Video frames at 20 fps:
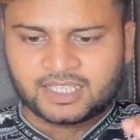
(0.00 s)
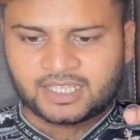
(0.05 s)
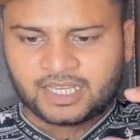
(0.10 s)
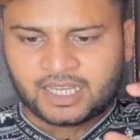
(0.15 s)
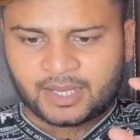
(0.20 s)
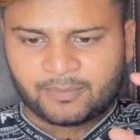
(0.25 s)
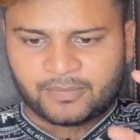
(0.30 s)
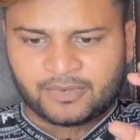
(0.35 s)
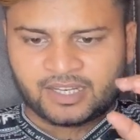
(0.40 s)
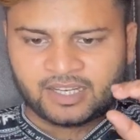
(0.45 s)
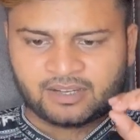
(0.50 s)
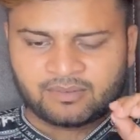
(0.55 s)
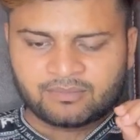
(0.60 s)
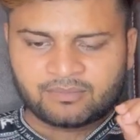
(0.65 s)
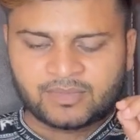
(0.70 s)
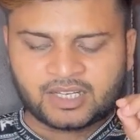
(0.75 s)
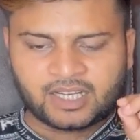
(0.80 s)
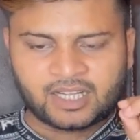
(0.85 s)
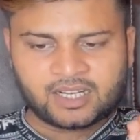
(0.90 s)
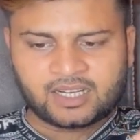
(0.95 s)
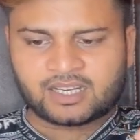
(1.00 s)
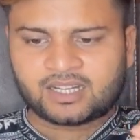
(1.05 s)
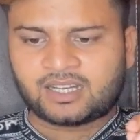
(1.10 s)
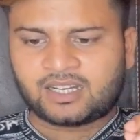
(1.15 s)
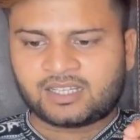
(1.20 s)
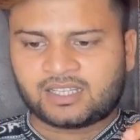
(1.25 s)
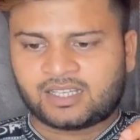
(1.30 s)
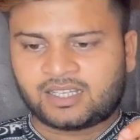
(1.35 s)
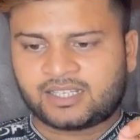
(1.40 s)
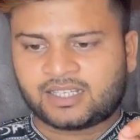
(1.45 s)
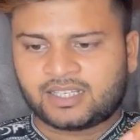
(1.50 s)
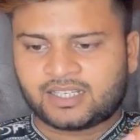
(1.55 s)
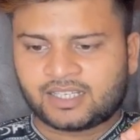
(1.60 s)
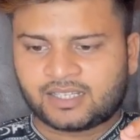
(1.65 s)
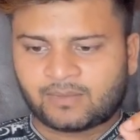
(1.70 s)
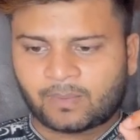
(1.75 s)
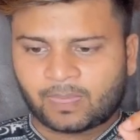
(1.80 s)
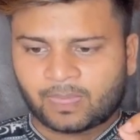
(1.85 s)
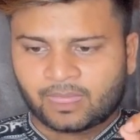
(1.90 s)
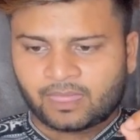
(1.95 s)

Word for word: ए बना रखा था ठीक है